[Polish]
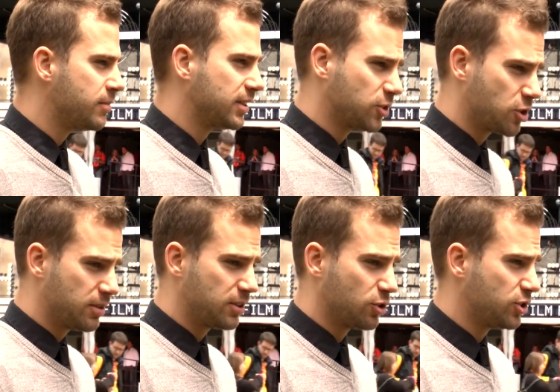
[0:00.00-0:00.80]
a miasteczko
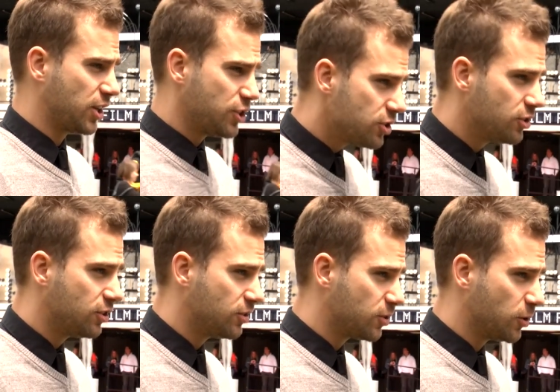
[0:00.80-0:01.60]
ma tylko 40 30
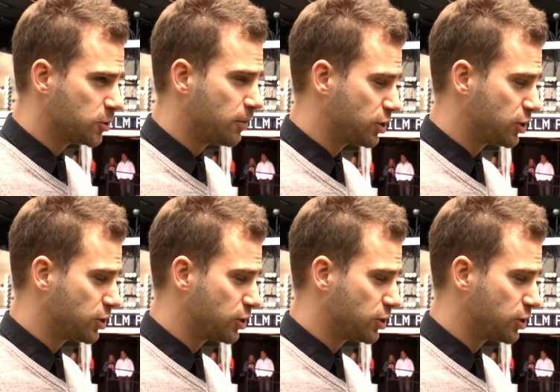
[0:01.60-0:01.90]
tysięcy osób,